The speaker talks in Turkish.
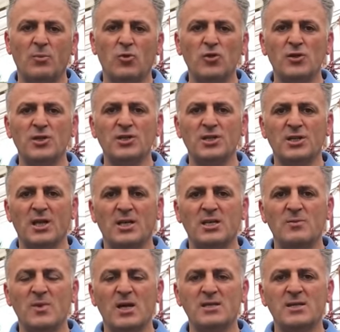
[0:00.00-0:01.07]
Bunun dışında
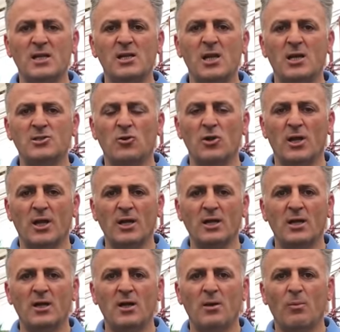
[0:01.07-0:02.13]
kimyasal ilaç olarak